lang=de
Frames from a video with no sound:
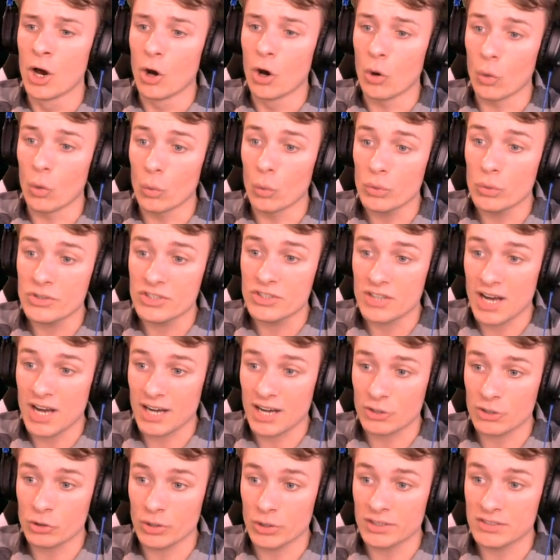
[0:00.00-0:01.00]
und
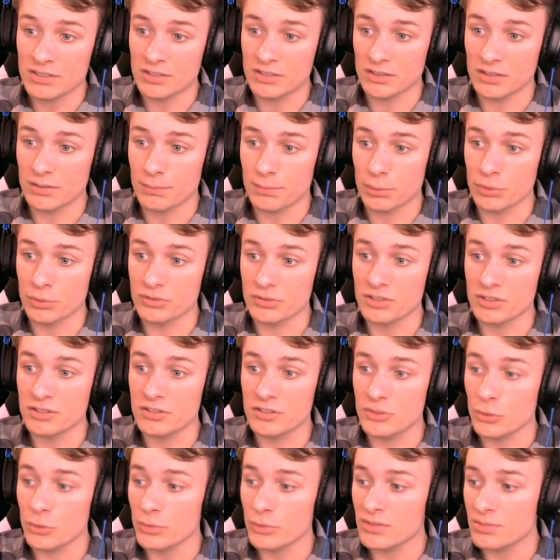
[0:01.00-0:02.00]
aktualisierte
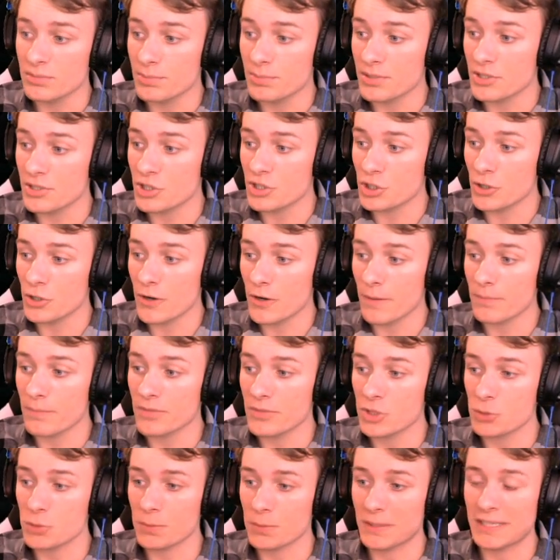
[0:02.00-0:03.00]

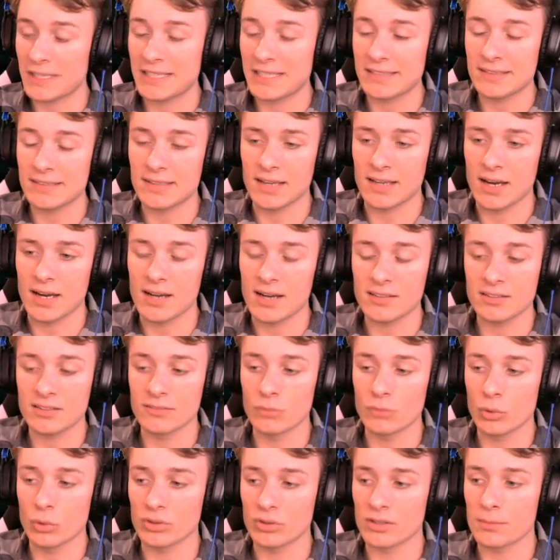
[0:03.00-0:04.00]
Positionsbildschirm, sprich die Karte
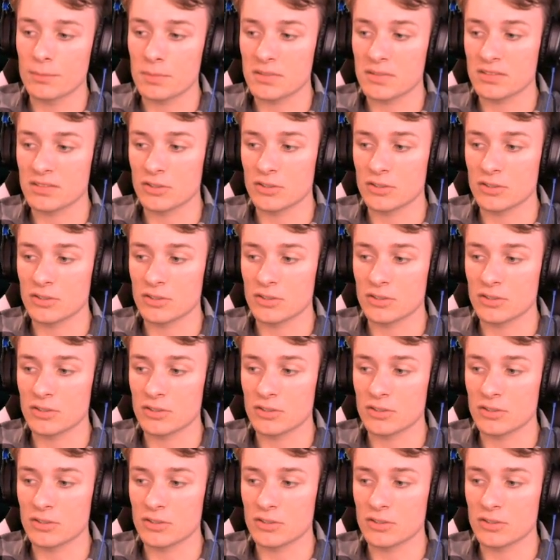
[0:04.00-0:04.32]
wurde ein bisschen